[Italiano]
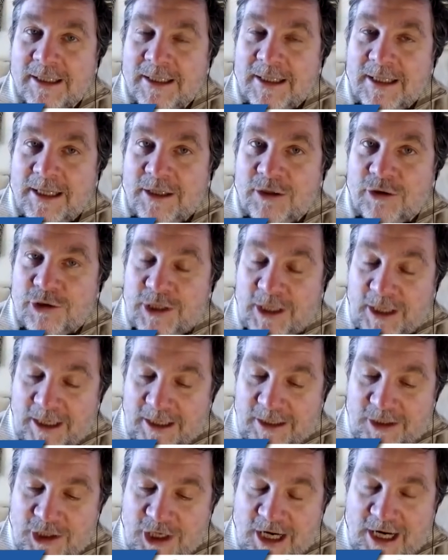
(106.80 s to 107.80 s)
I nostri
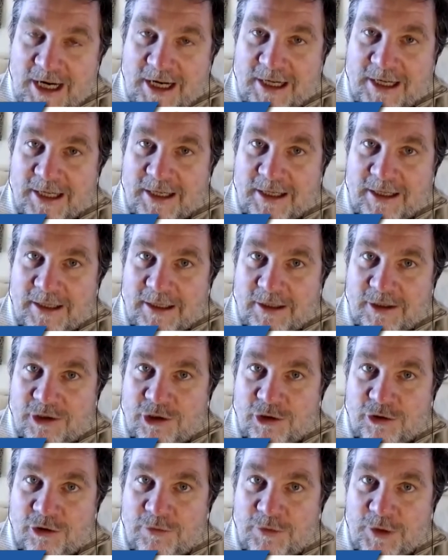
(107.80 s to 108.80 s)
ghiacciai
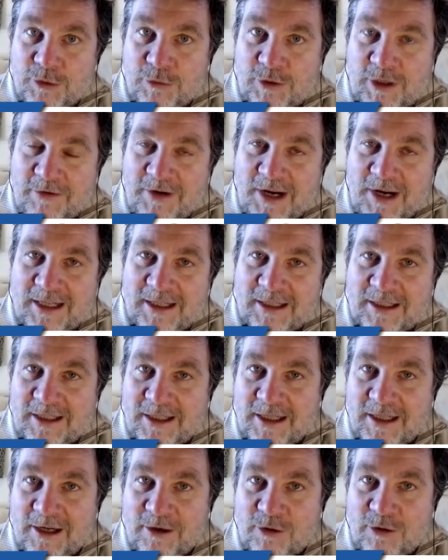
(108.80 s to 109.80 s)
sono venuti
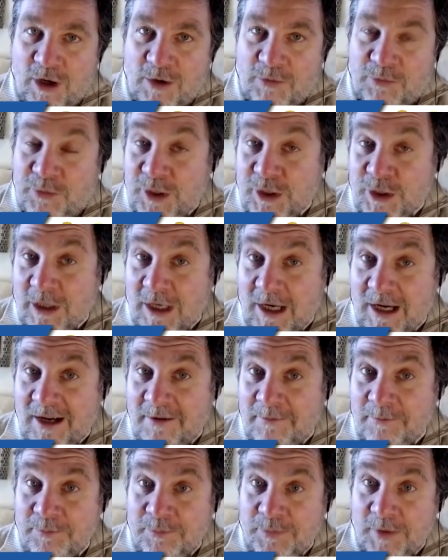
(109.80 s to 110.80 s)
avanti ancora fino alla
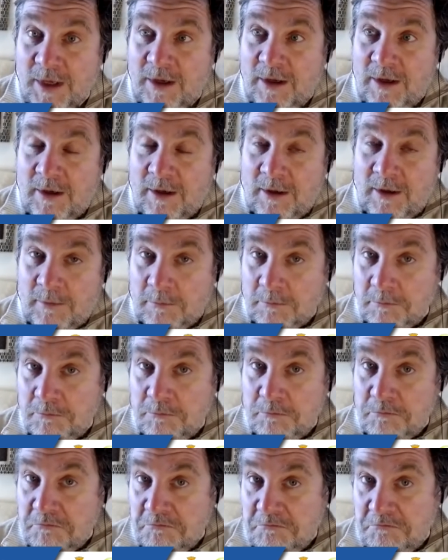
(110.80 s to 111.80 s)

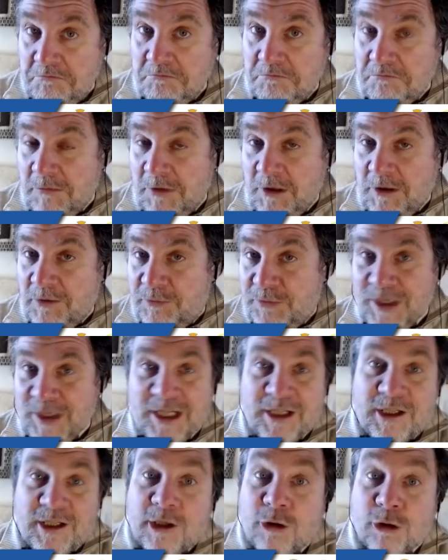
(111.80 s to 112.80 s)
eh, fine
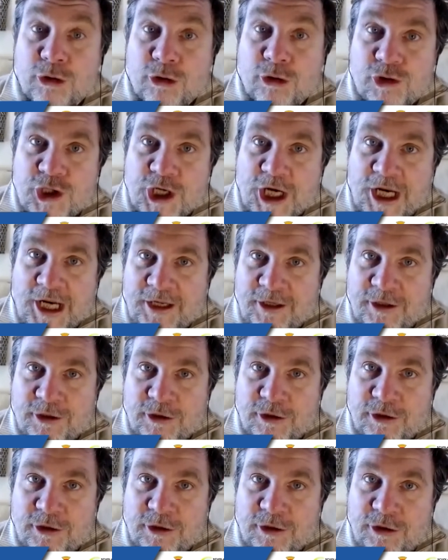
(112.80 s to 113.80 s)

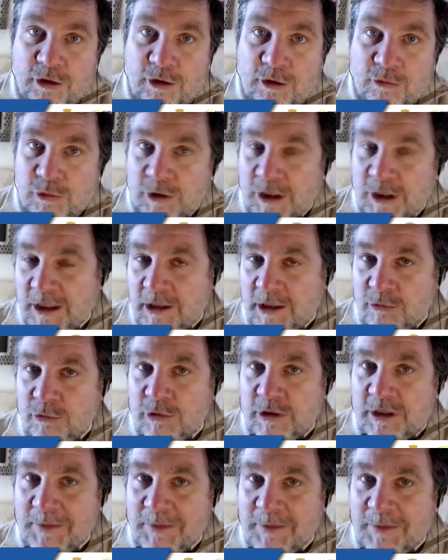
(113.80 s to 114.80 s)
dell'Ottocento, una delle ultime
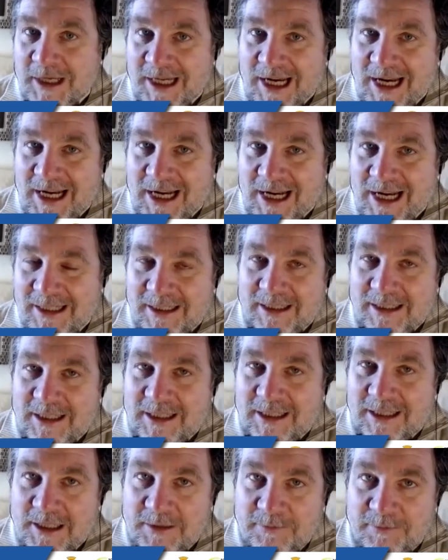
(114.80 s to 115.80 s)
grandi
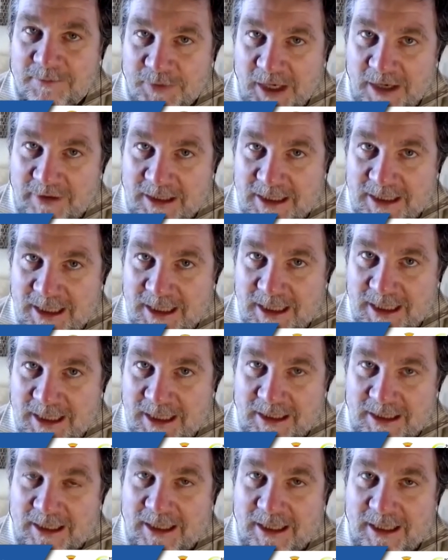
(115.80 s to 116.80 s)
avanzate
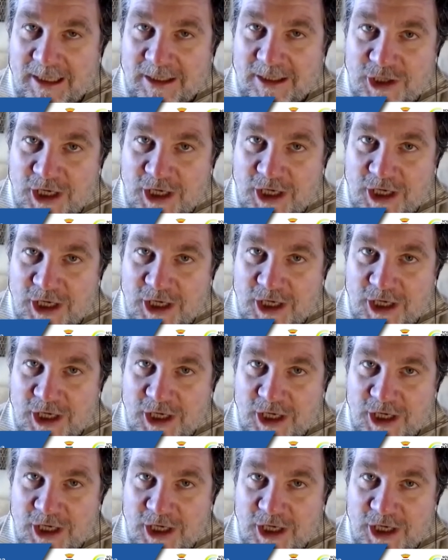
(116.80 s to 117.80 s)
glaciali avviene attorno al
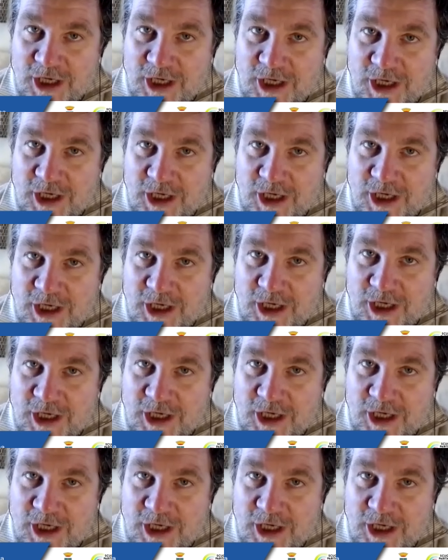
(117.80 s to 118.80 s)

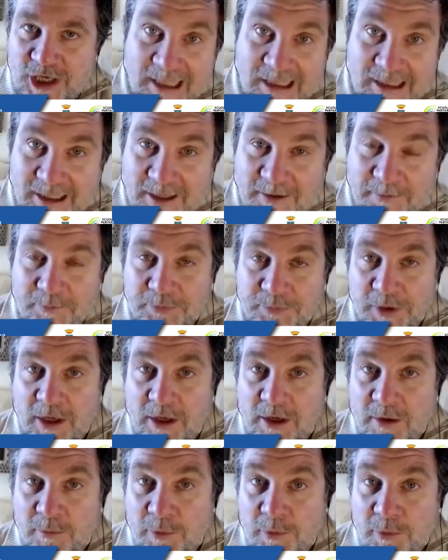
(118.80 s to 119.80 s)
1880, poi
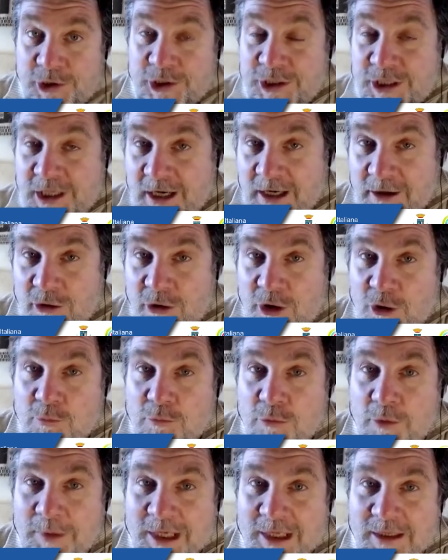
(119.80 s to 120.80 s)
ci sarà ancora un
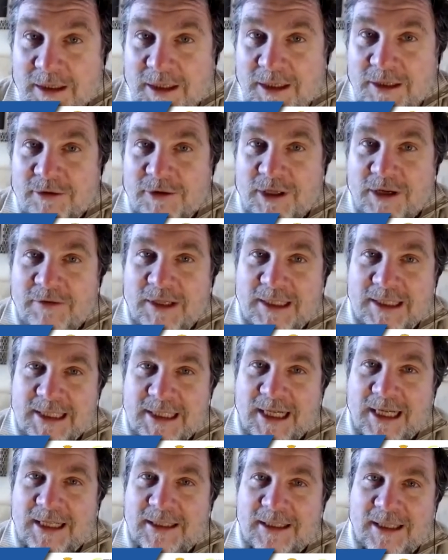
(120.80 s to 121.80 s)
momentino di
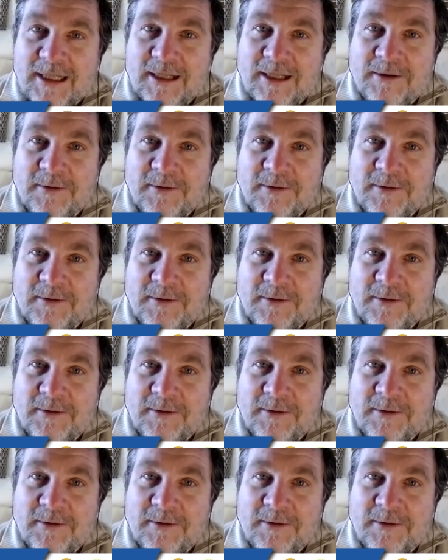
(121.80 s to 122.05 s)
avanzata